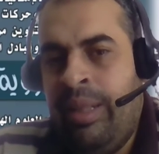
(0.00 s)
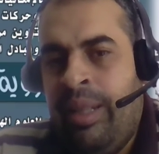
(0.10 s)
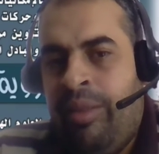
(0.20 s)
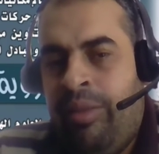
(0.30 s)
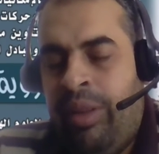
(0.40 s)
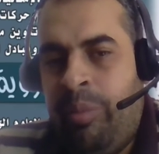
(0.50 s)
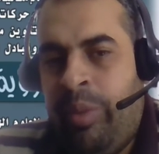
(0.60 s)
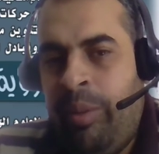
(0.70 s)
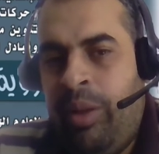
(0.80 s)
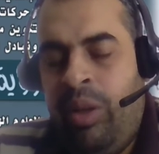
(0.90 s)

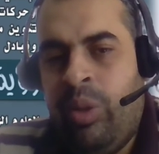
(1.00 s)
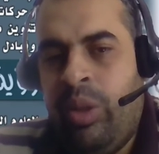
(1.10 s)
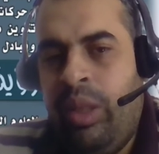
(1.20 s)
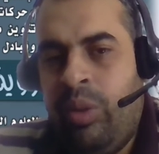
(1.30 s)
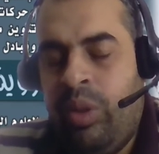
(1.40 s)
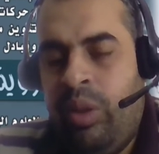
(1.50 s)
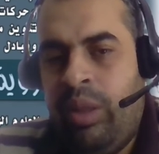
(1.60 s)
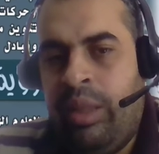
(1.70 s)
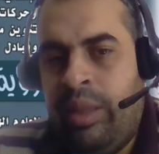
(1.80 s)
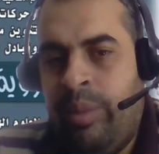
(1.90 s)
فالبرامج الحره لو
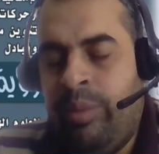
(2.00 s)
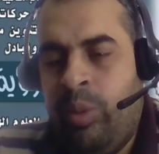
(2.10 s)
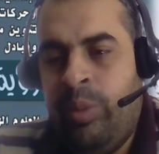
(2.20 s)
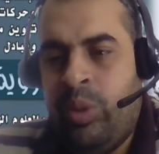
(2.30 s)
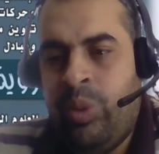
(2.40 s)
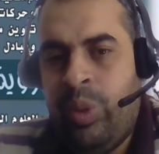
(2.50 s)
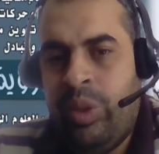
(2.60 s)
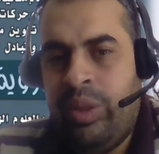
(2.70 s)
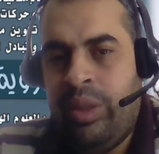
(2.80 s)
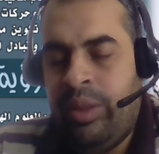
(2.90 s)
كتبت اوبن
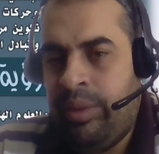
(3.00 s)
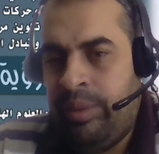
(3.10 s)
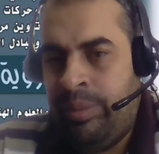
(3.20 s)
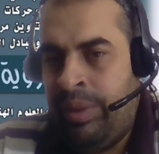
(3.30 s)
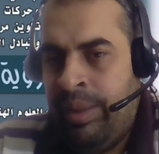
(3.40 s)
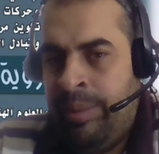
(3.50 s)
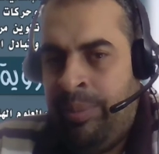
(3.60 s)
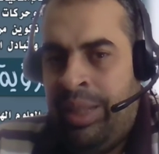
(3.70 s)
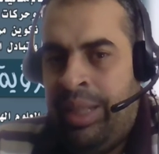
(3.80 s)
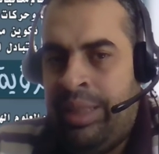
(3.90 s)
سورس
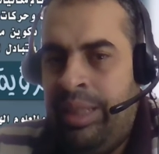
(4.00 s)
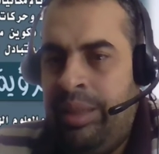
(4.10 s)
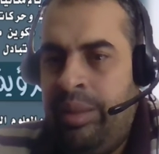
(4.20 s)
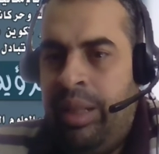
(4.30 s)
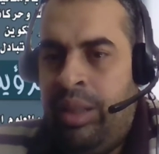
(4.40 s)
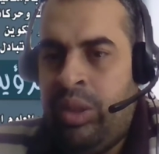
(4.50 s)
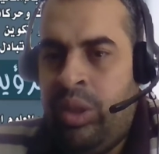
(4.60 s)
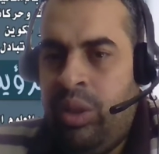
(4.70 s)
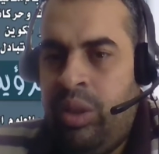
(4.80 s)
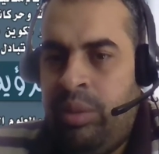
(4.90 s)
هتلاقي
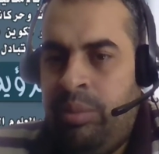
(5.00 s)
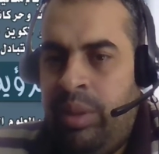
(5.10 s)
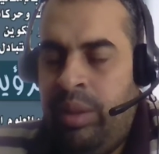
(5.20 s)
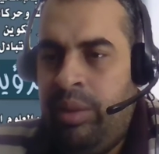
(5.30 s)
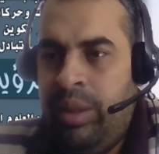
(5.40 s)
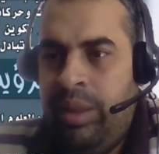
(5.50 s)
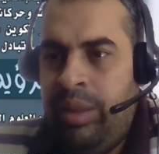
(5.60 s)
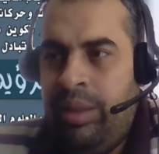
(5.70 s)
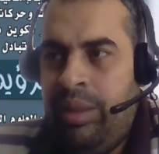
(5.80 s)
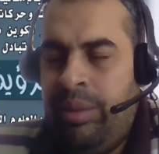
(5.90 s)
عشرات
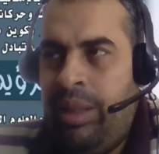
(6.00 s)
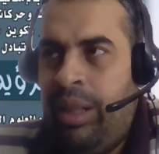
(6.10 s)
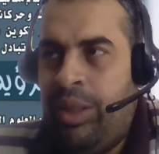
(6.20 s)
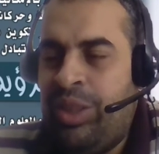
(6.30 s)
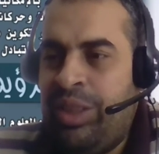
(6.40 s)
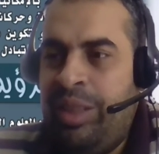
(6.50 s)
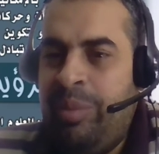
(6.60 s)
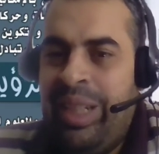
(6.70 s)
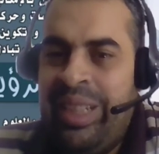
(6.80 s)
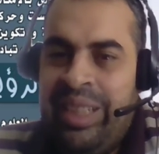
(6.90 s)
آه، لا عشرات ايه ملايين